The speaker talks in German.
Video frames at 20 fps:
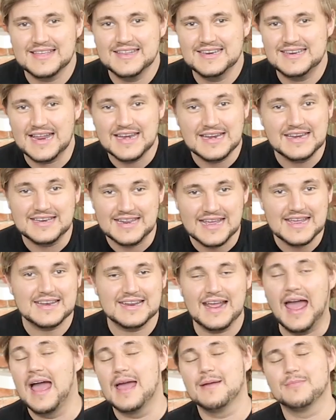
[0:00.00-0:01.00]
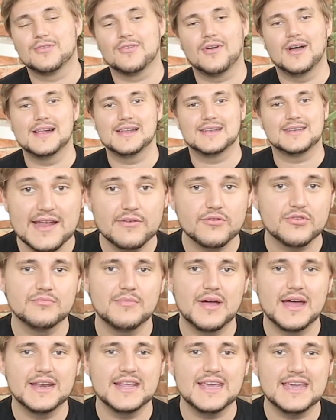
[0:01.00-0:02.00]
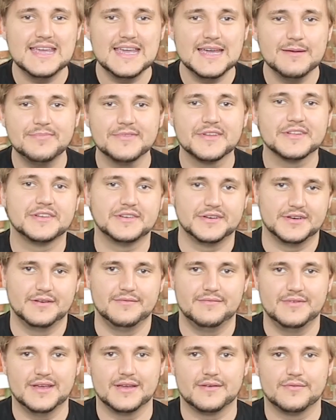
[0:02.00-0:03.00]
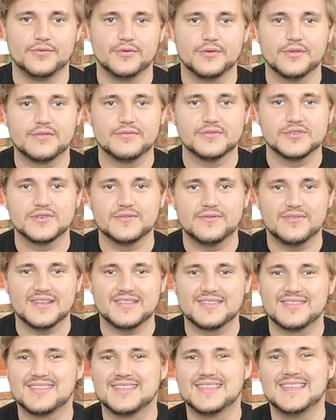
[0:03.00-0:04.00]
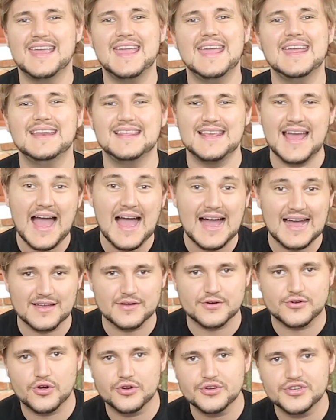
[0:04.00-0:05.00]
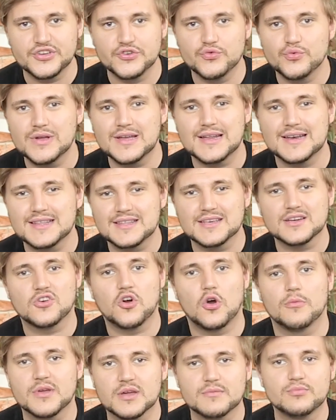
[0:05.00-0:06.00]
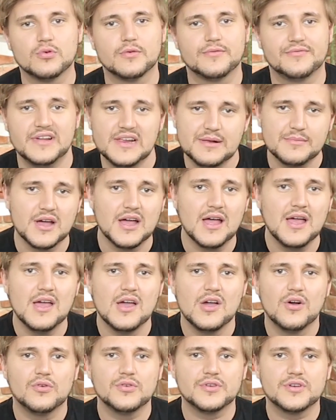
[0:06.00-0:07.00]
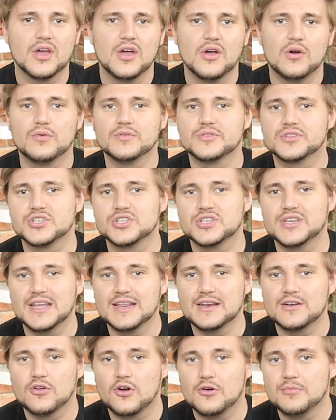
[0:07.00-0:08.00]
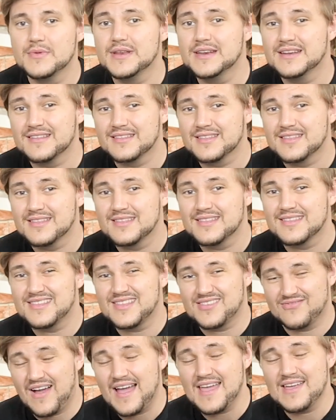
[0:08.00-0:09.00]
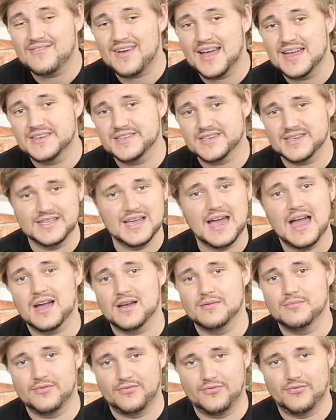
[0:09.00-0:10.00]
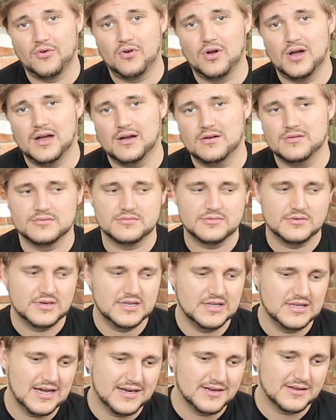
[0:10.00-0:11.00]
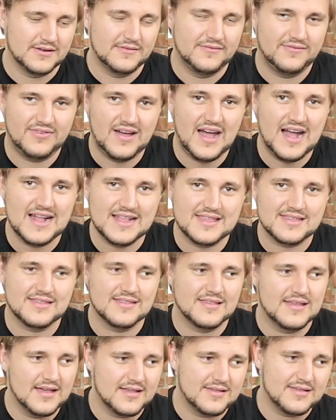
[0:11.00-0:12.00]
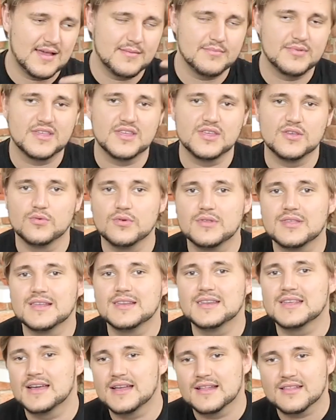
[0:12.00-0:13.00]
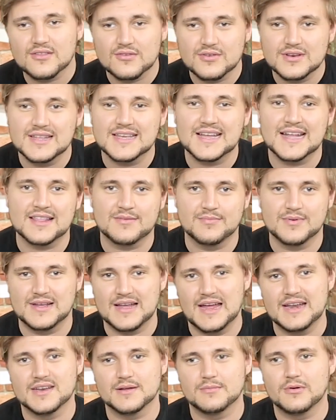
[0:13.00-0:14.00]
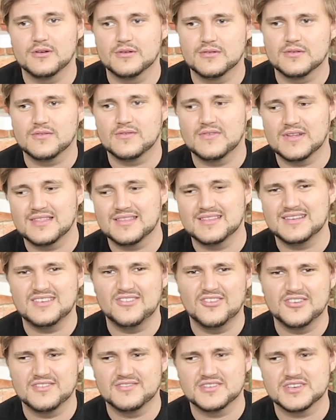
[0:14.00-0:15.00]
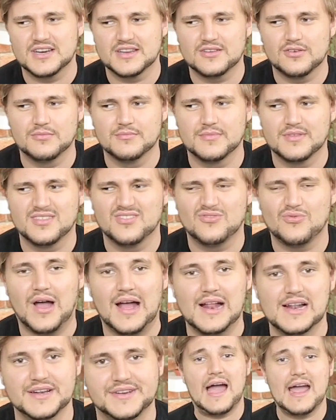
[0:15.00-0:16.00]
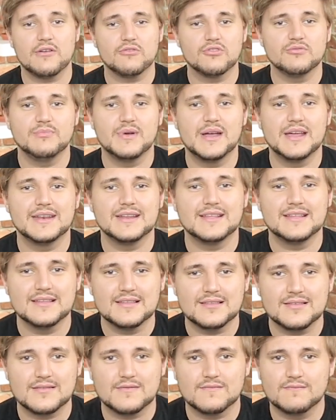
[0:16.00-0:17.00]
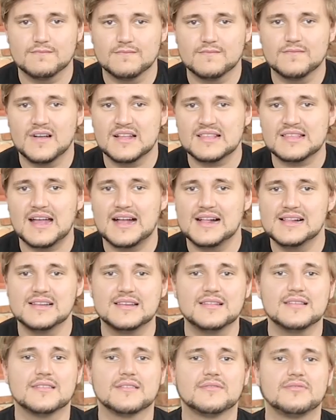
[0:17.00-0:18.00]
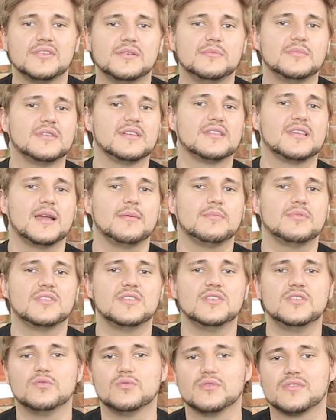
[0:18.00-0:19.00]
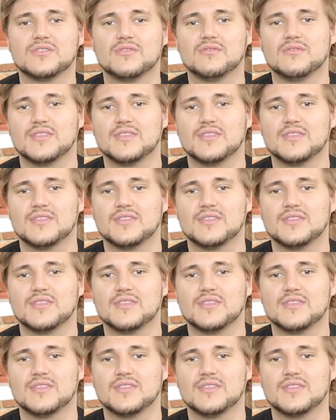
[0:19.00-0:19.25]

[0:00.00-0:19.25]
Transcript: Identität geheim zu halten. Iron Man ebnete den Weg für inzwischen fast zehn Jahre kontinuierliche Comicbuchfilme und uns stehen noch mindestens zwei weitere Jahre bevor. Und die anderen Phasen des MCUs sind ja jetzt noch nicht ganz bekannt, aber irgendwann sind die Leute wahrscheinlich auch ein bisschen zu alt. Iron Man ist, was all diese Filme des MCUs